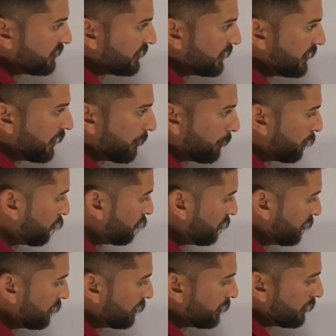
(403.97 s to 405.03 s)
जी अपॉन
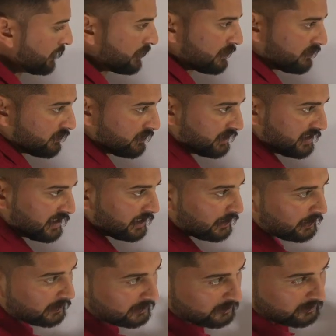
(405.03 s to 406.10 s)
जी
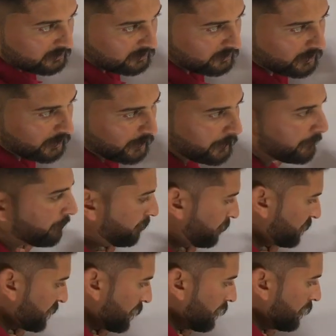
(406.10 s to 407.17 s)
सी
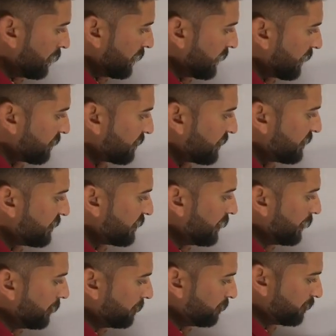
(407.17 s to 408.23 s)
या सी जी
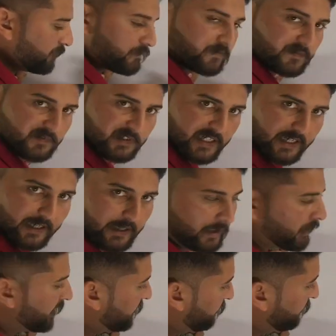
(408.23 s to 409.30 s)
ठीक है
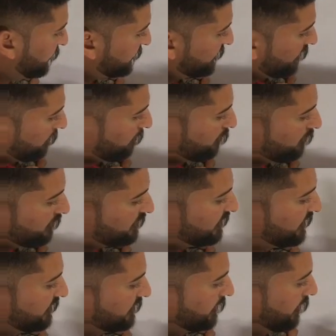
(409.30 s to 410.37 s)
बी जी अपॉन
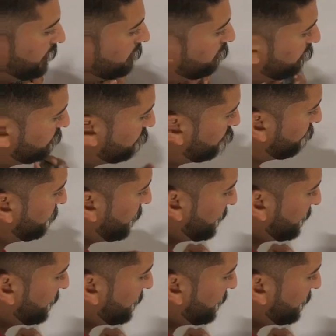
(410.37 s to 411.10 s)
सी जी तो इसको मैं